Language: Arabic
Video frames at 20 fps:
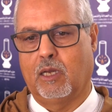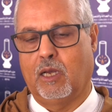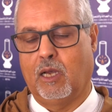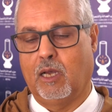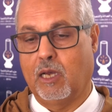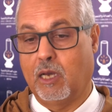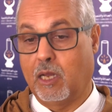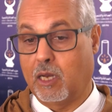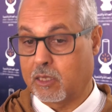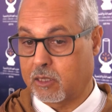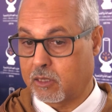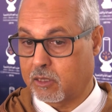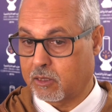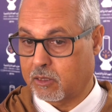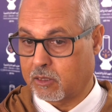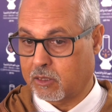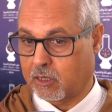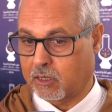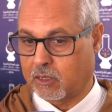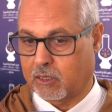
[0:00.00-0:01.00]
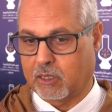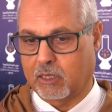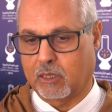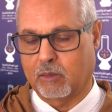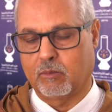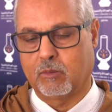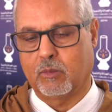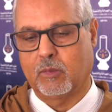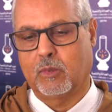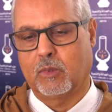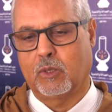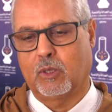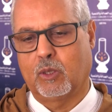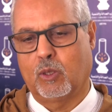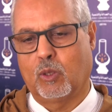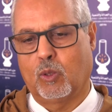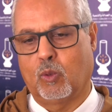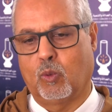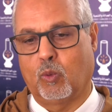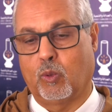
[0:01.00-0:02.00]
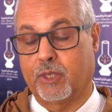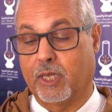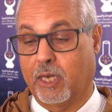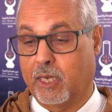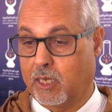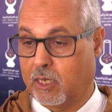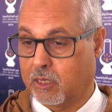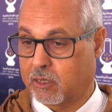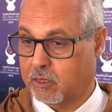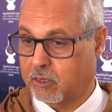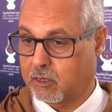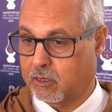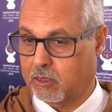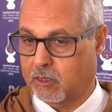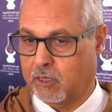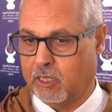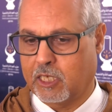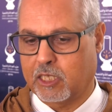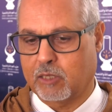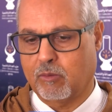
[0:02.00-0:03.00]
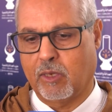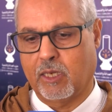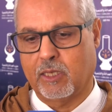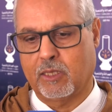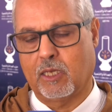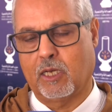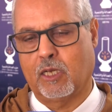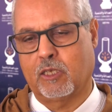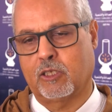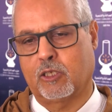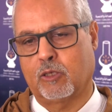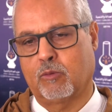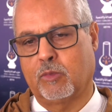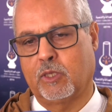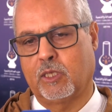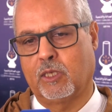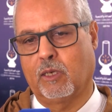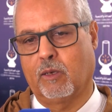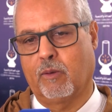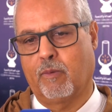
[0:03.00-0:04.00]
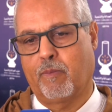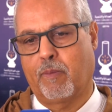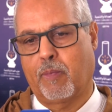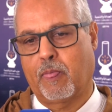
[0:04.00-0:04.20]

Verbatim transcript: حاله تنظيم وضعيه حزب عداله التنميه